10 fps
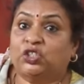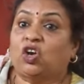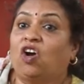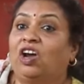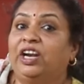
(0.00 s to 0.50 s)

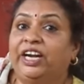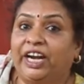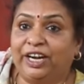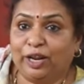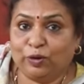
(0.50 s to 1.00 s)
సాలిడ్
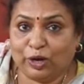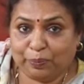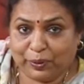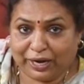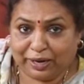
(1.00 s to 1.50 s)
ఎండలు
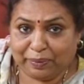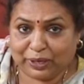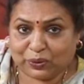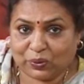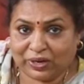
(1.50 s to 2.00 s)
ఉన్నప్పుడు
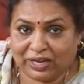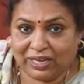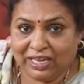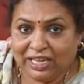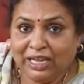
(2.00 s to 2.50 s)
ఎండబెట్టుకొని
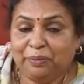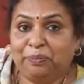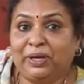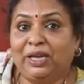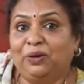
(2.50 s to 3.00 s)

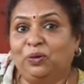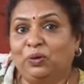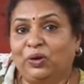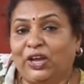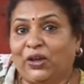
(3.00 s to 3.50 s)
మీకు
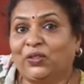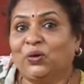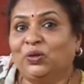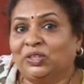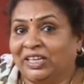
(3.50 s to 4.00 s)
ఏదో
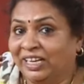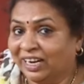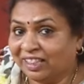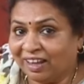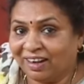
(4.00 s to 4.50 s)

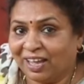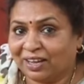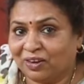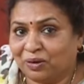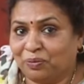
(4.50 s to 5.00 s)

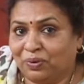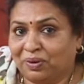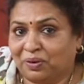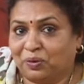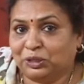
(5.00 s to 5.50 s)
తింగరదానిలాగా
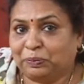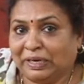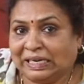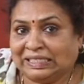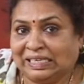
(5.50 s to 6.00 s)
రోజ్
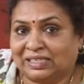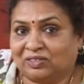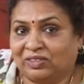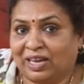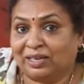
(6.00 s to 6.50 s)
పెటల్స్ చేస్తున్నా